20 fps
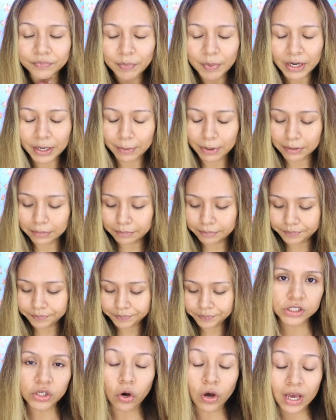Espérenme.
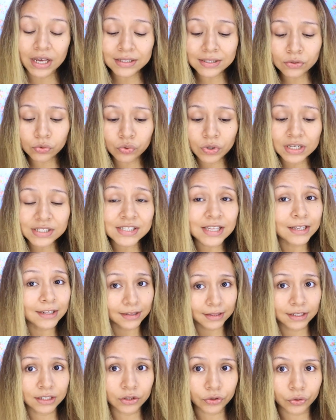Digo, este es un
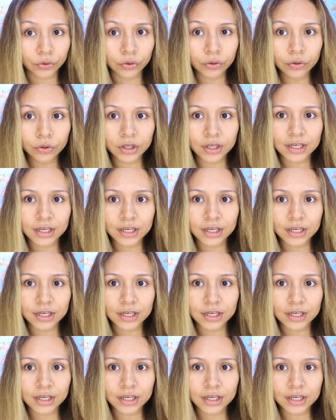aceitito